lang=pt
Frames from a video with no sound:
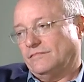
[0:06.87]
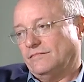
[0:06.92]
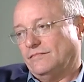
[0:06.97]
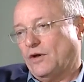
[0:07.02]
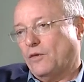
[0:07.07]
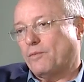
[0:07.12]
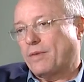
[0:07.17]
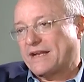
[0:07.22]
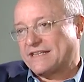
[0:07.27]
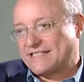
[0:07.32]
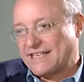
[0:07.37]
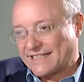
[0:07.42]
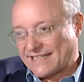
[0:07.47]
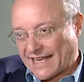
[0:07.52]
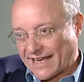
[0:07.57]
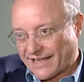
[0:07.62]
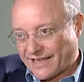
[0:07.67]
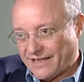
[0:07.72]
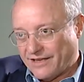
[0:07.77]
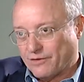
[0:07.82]
É um prazer estar
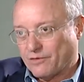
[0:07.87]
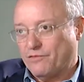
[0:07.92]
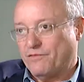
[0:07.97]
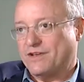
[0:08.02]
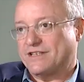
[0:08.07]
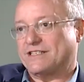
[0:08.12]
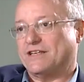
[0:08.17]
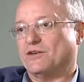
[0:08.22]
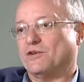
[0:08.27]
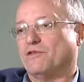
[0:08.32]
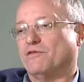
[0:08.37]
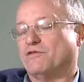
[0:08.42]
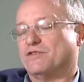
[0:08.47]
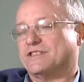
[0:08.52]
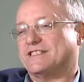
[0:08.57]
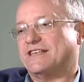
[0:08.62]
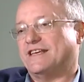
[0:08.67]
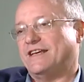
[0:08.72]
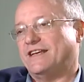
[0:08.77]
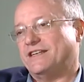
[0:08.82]
aqui conversando com
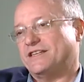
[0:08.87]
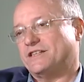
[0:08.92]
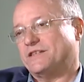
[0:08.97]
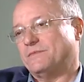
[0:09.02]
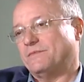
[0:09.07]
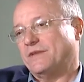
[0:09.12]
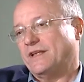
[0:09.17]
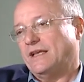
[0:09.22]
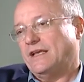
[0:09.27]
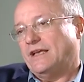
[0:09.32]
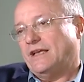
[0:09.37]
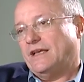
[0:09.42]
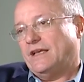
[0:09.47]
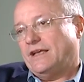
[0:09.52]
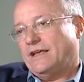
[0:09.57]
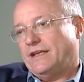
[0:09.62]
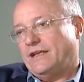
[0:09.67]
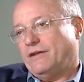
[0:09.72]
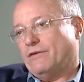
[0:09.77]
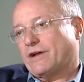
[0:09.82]
vocês.
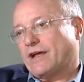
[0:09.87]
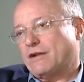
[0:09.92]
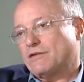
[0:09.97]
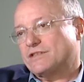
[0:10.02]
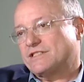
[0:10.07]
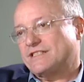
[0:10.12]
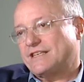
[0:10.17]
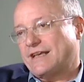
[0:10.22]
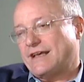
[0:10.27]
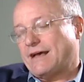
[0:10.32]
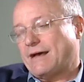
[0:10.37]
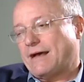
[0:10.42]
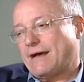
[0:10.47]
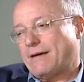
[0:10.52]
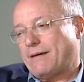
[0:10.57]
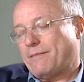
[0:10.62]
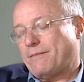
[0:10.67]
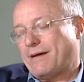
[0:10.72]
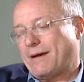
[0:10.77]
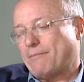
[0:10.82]
E eu quero dizer
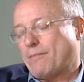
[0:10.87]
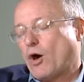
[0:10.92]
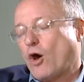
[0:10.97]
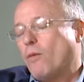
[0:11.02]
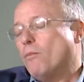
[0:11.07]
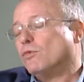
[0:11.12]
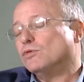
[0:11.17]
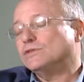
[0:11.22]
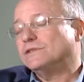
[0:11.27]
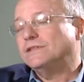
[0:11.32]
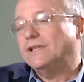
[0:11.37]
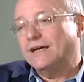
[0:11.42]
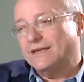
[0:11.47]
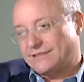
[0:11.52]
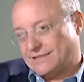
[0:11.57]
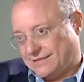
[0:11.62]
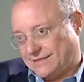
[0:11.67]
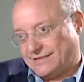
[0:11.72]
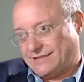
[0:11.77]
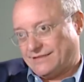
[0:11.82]
a, a maior
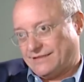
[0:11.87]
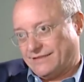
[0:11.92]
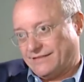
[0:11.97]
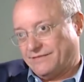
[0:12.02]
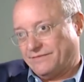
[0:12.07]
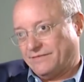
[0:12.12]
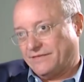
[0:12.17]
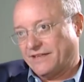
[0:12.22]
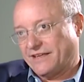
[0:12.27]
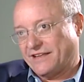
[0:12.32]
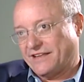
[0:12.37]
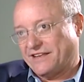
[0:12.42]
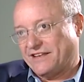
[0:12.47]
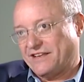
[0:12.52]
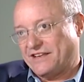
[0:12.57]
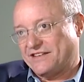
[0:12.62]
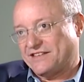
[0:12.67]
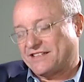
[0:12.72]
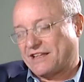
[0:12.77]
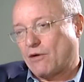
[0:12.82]
mudança
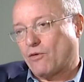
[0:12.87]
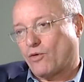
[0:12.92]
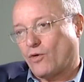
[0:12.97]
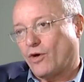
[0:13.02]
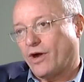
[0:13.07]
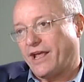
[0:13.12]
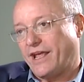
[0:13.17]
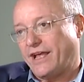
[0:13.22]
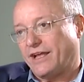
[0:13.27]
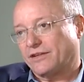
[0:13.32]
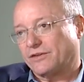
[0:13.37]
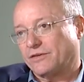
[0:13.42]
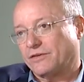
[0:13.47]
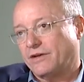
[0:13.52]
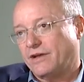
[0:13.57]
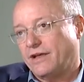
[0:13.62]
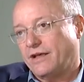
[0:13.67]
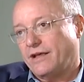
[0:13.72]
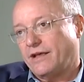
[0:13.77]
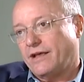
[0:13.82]
que está ocorrendo
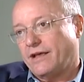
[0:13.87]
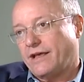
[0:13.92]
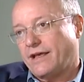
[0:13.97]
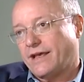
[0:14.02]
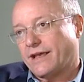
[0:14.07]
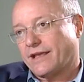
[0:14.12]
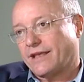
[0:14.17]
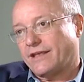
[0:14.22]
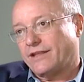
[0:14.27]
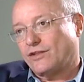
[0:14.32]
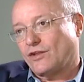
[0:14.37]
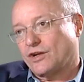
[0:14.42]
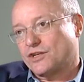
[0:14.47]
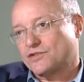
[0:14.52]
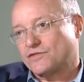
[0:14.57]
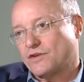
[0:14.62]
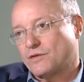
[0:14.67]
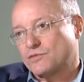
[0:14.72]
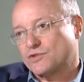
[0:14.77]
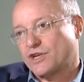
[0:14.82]
é que nós
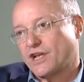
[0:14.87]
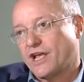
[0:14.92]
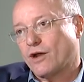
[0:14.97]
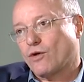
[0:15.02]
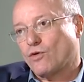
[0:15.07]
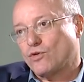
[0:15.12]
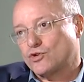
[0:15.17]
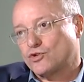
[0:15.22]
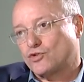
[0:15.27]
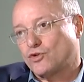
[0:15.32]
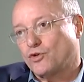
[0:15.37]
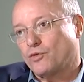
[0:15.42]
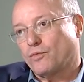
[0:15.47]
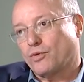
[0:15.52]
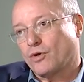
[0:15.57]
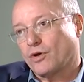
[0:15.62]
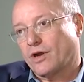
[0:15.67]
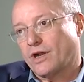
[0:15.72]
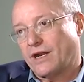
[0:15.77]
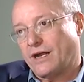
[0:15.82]
vamos reconstruir o
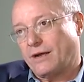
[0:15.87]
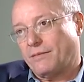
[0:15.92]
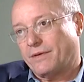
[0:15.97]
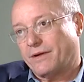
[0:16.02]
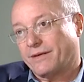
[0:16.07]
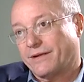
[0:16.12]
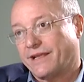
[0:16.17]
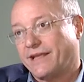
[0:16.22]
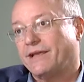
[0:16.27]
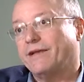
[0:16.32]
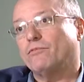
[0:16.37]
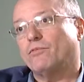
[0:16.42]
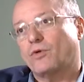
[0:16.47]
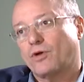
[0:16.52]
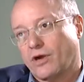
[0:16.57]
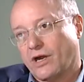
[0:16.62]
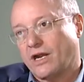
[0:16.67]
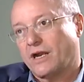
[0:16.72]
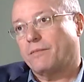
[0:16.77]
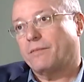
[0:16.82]
programa, que o
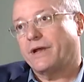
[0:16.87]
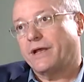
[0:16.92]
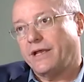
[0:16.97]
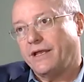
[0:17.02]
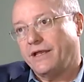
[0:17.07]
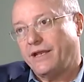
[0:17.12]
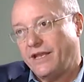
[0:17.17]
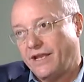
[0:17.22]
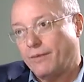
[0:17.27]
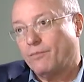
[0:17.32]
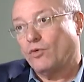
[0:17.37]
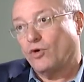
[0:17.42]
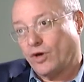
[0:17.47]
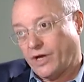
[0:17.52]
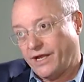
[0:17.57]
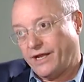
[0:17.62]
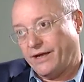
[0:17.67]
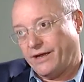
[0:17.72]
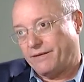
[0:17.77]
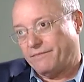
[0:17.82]
programa iria
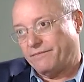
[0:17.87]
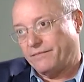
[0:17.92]
morrer.